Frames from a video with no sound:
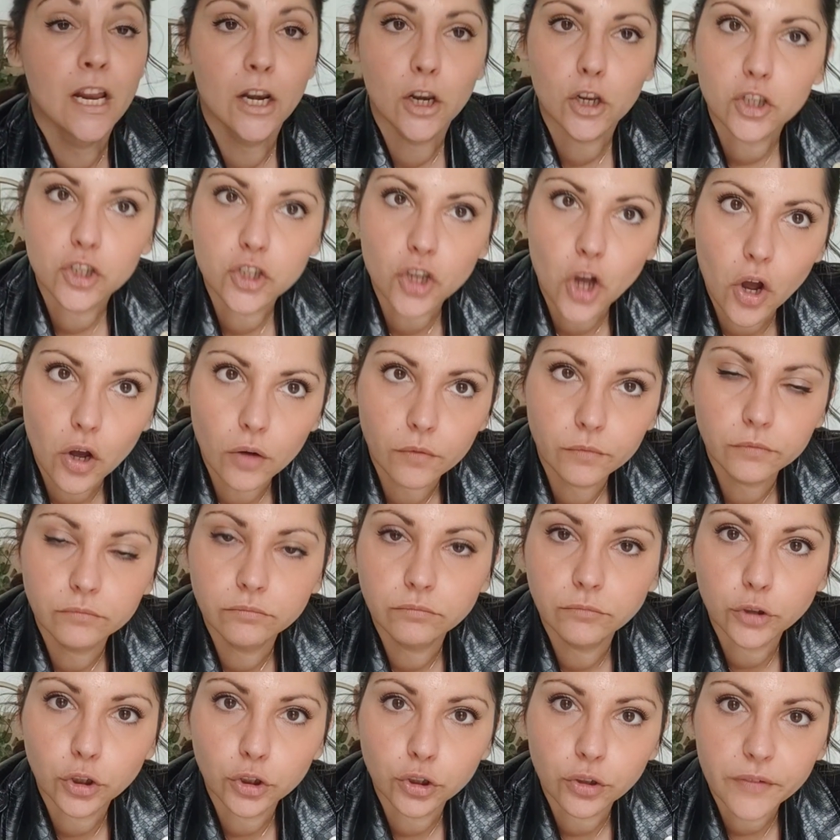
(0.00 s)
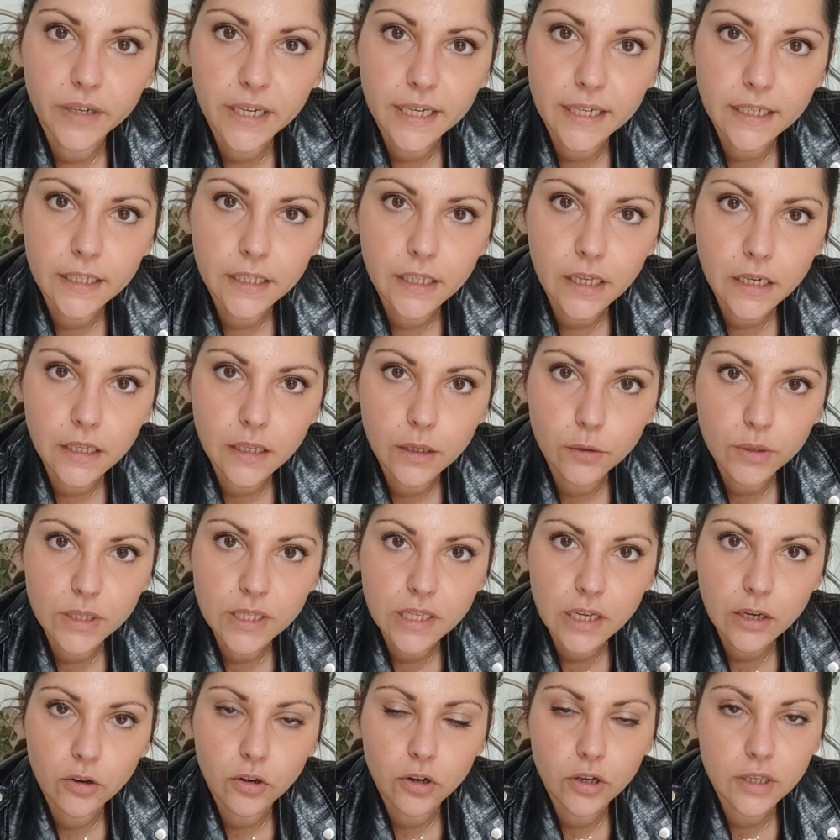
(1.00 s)
lo so, non dovrei ridere di
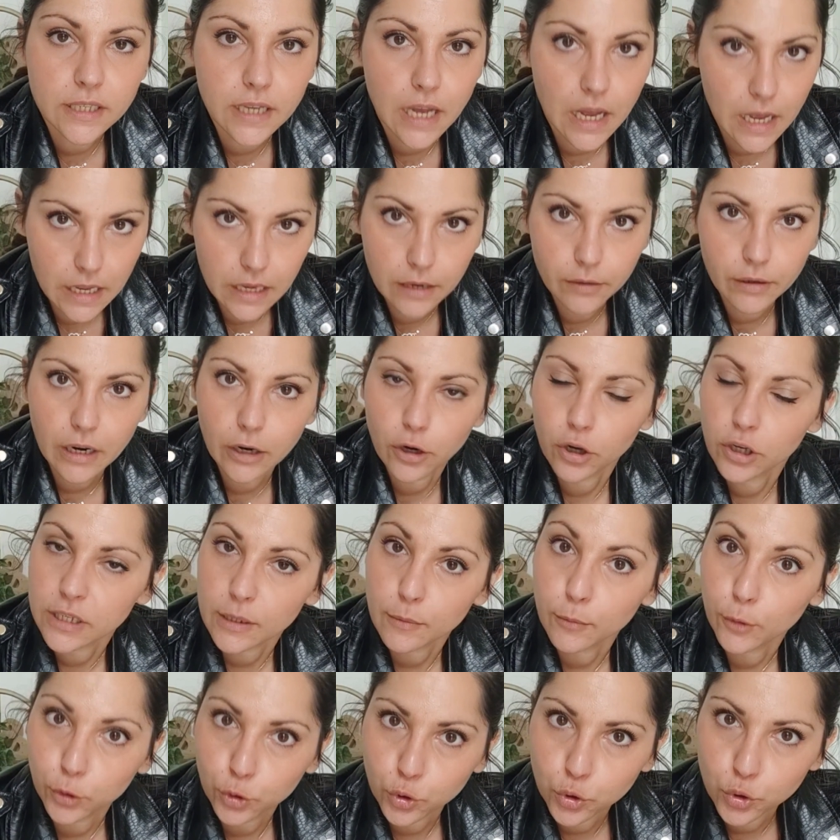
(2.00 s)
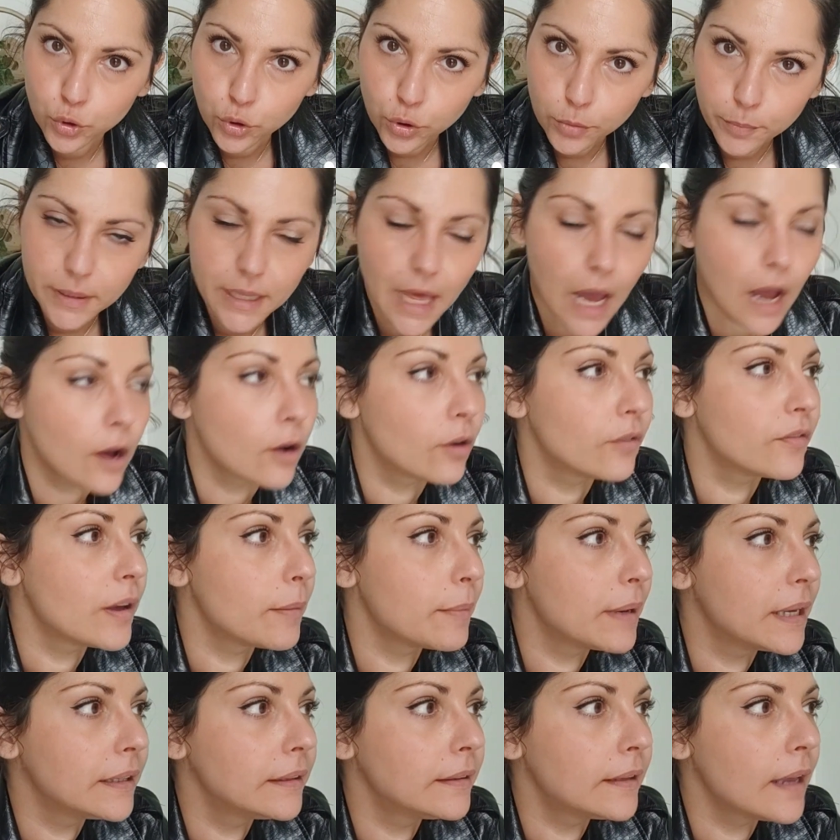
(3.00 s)
questa cosa, è una cosa molto stupida
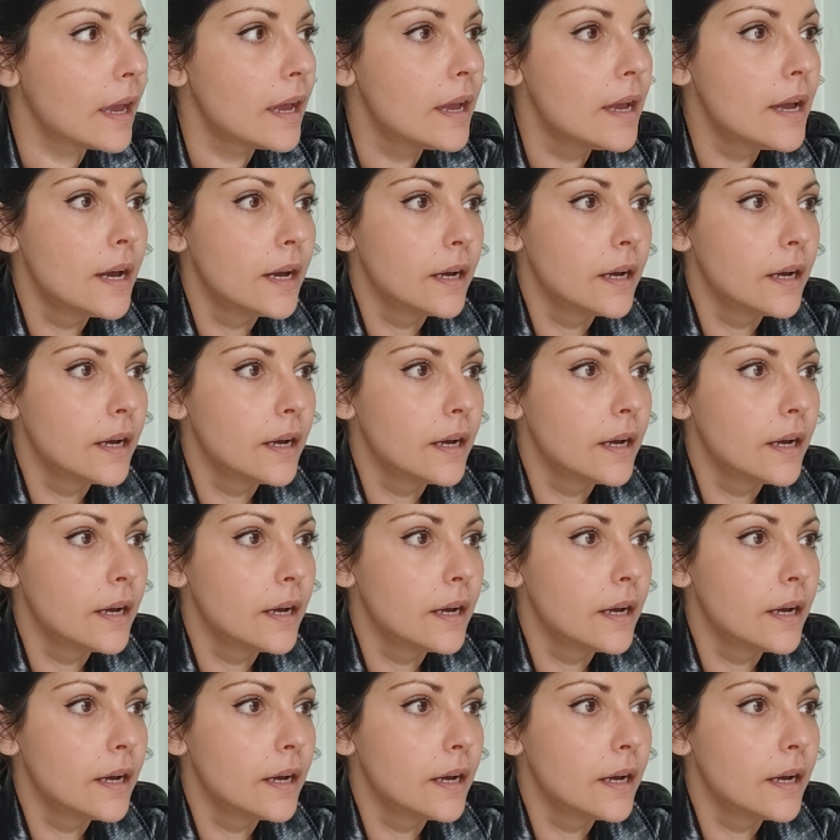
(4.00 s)
ovviamente